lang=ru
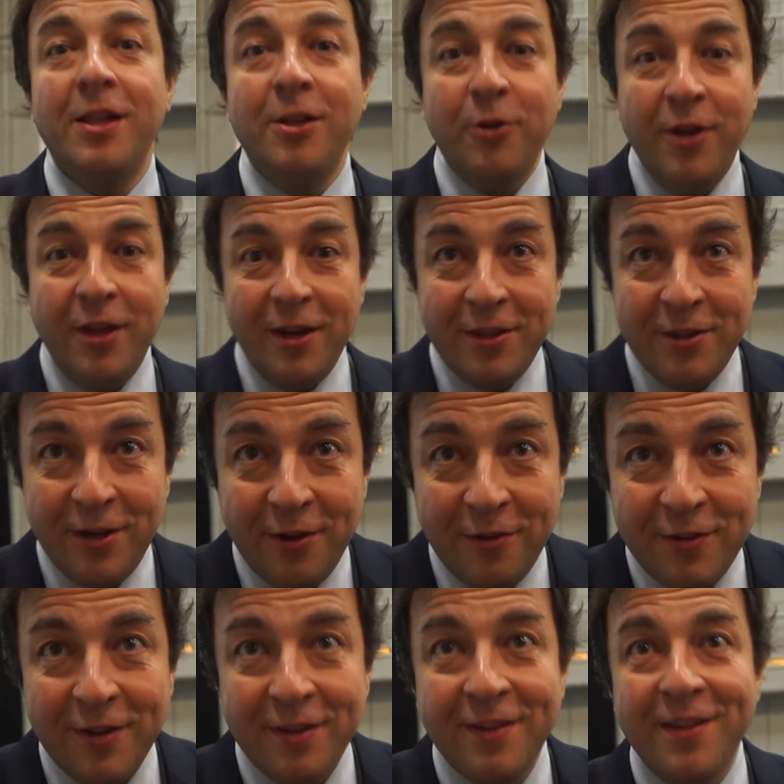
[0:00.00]
Михайлова Кирилла
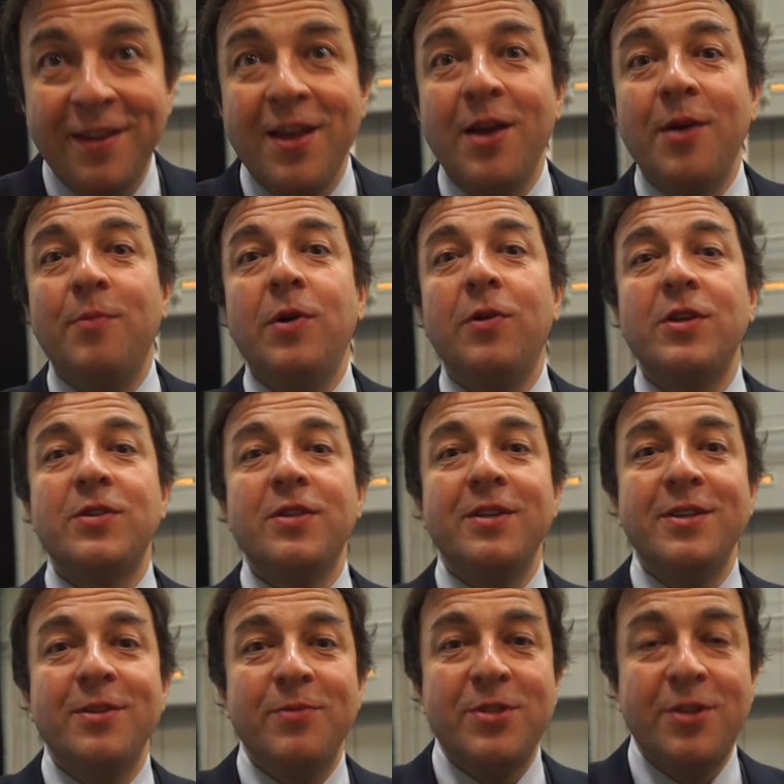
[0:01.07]
Андреевна, мы вас
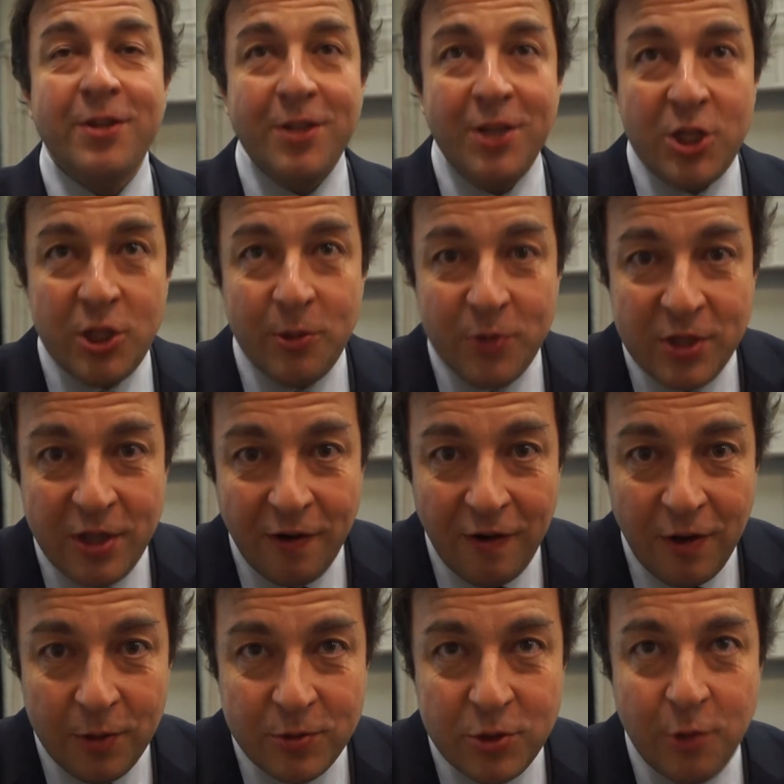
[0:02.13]
сердечно
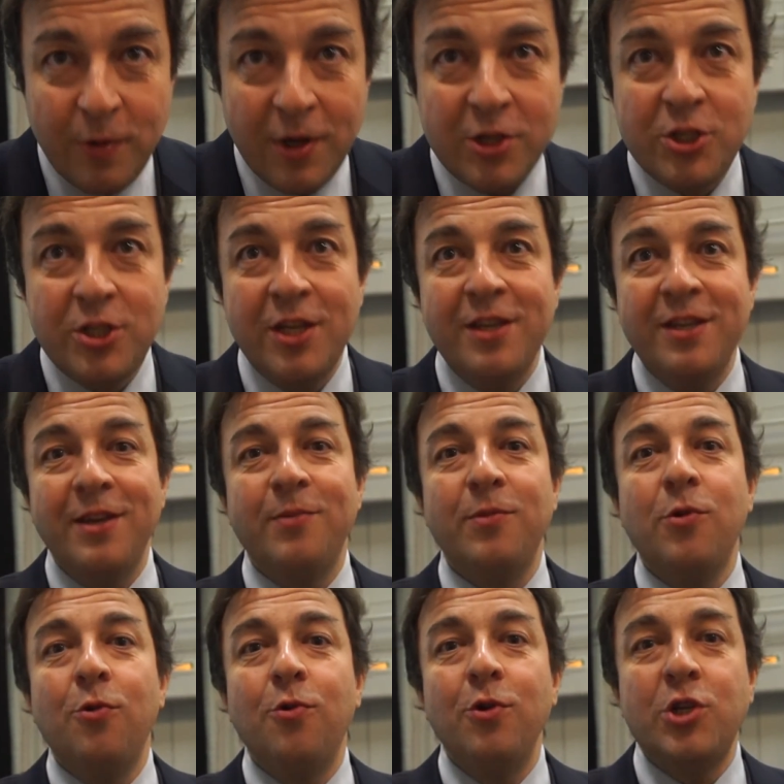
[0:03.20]
поздравляем с днем рождения.
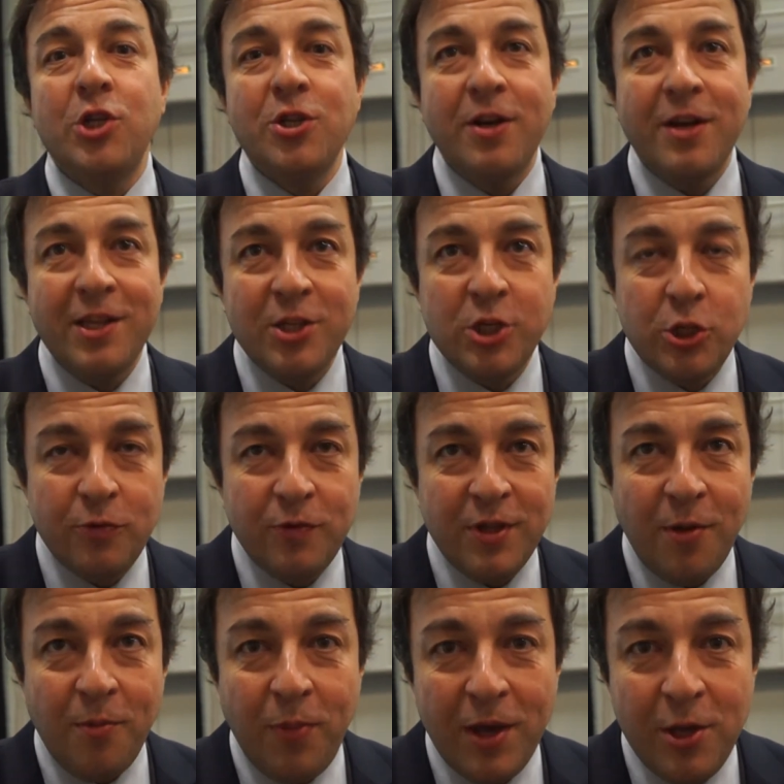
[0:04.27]
Мы очень рады, что вы
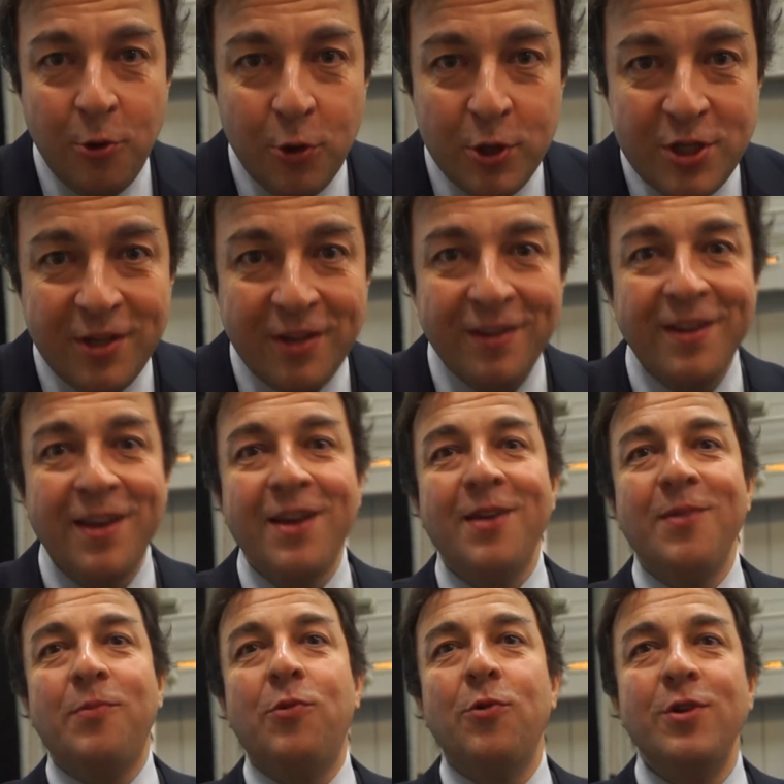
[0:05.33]
нам поете.
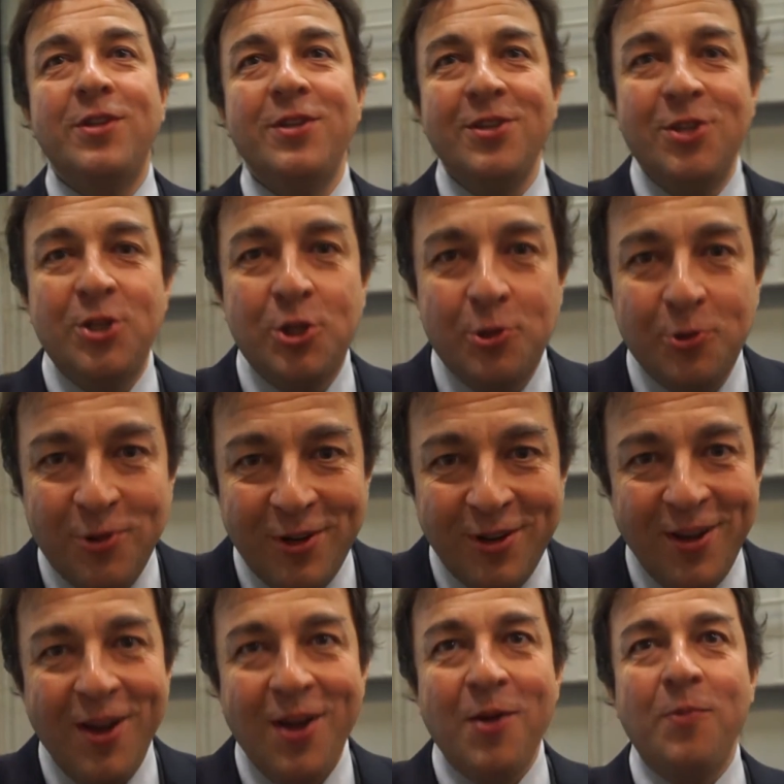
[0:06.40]
Пойте еще.
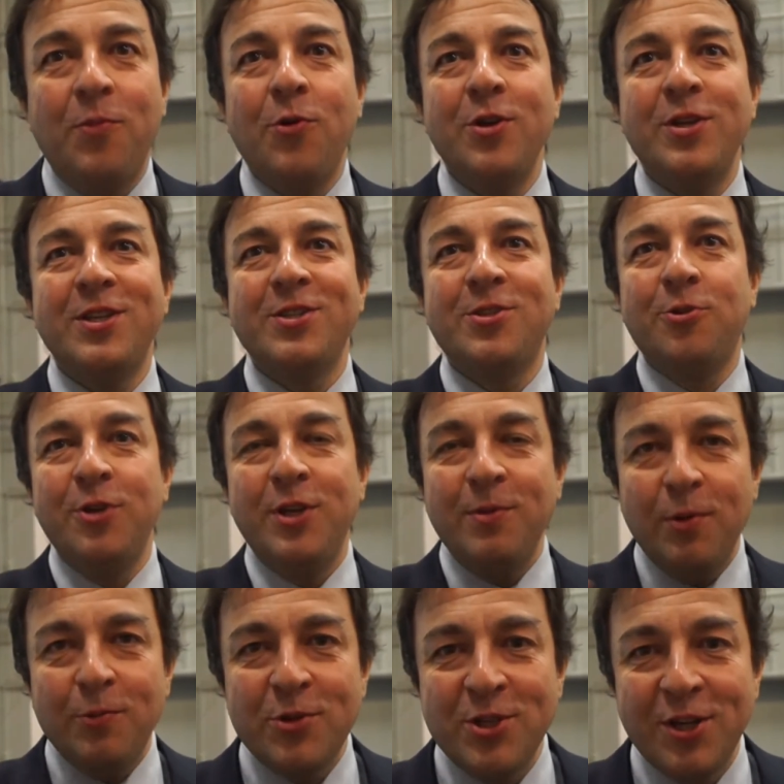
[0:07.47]
Пойте с
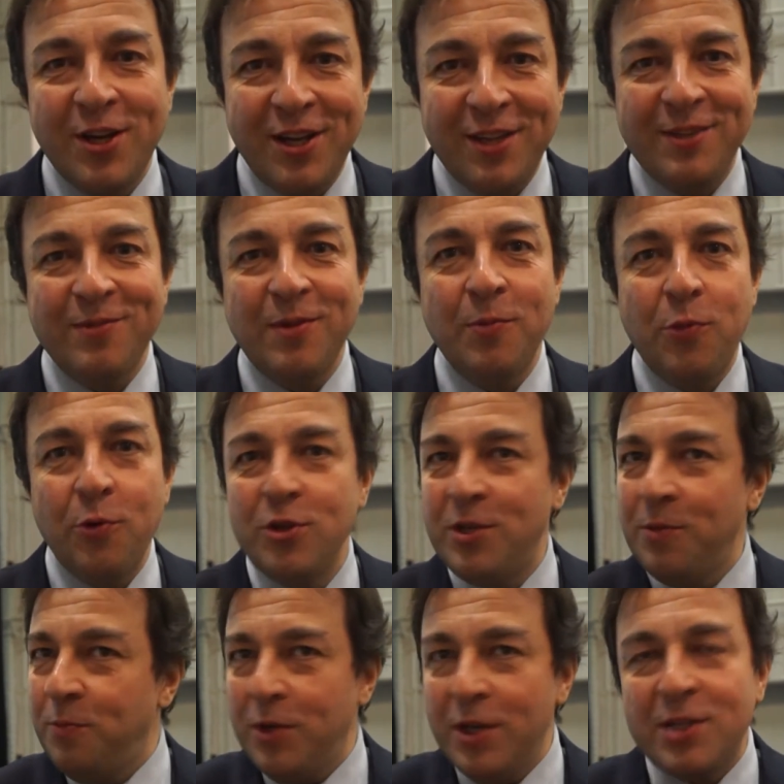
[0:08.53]
другими музыкантами,
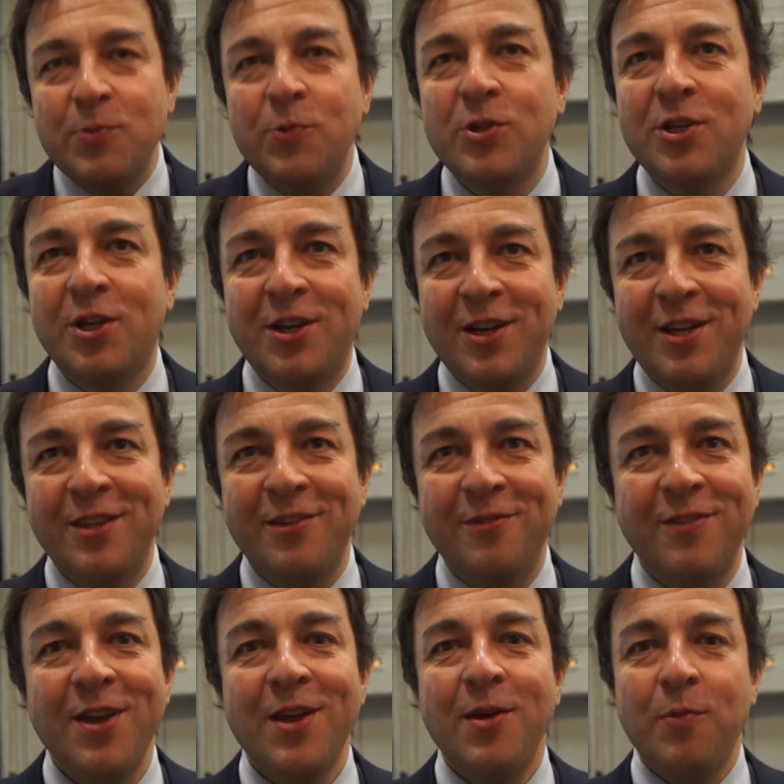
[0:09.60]
пойте без музыкантов.
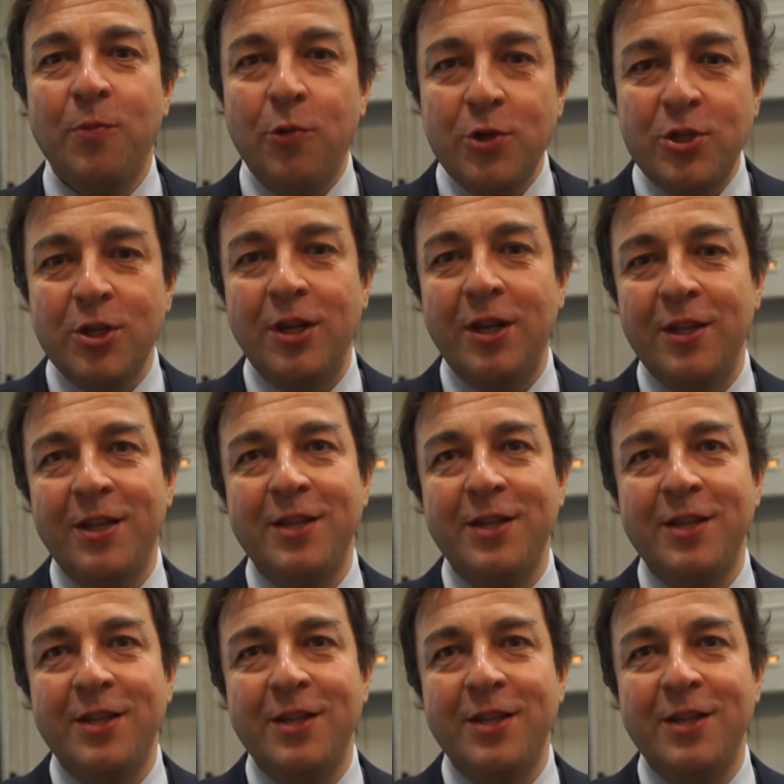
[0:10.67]
Пойте для